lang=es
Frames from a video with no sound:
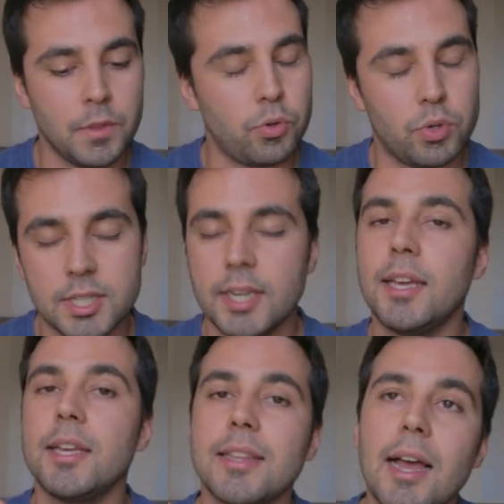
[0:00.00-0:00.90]
Yo
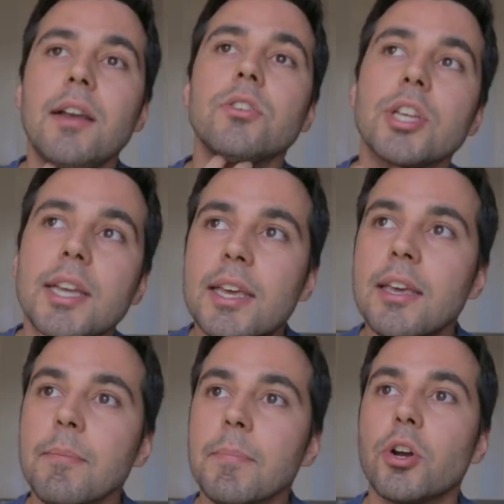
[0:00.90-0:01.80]
eché tal, no sé
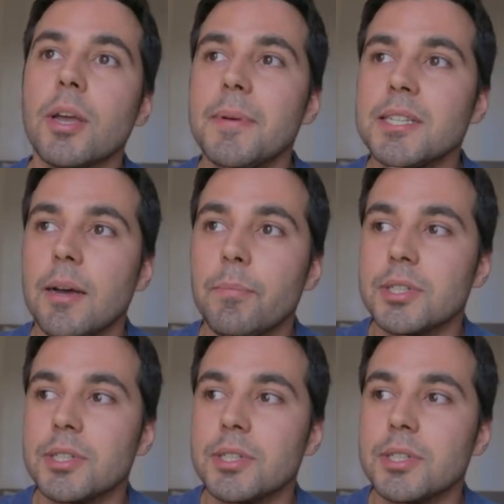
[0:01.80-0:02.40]
qué. Pero ¿qué pasa?